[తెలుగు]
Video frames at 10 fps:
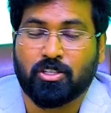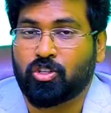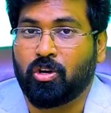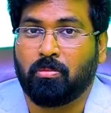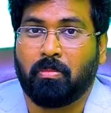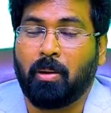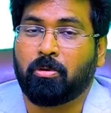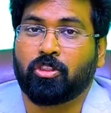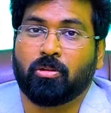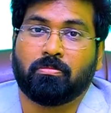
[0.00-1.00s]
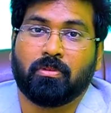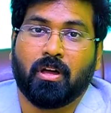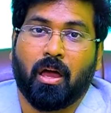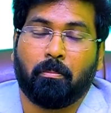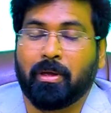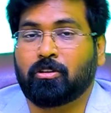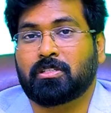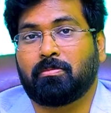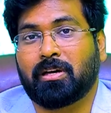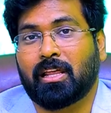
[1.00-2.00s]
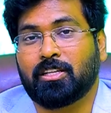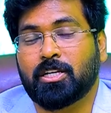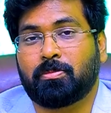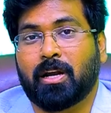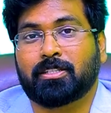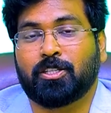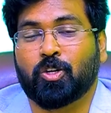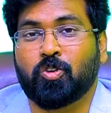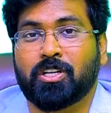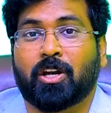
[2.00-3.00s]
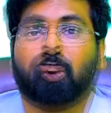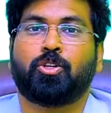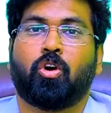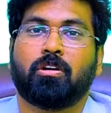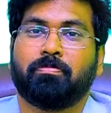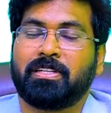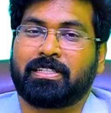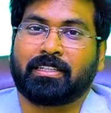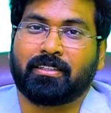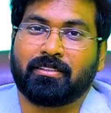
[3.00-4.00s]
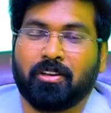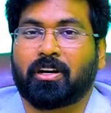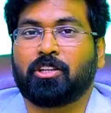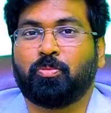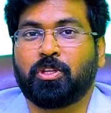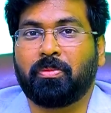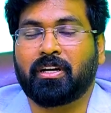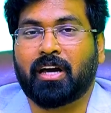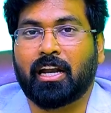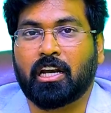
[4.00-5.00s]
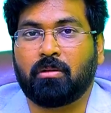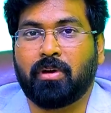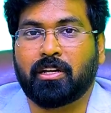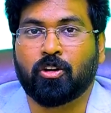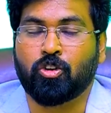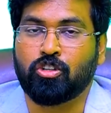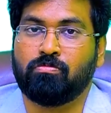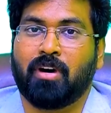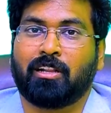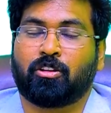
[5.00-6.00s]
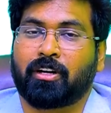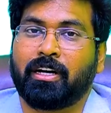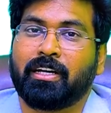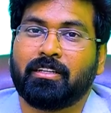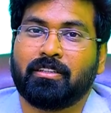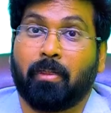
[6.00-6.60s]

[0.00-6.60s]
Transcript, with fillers: సో మా బృందం మీకు సమాధానం చెప్పడానికి సిద్ధంగా ఉంటారు డోంట్ మిస్ ఇట్ ఈ యొక్క అద్భుతమైన కార్యక్రమానికి కుటుంబాలతో రండి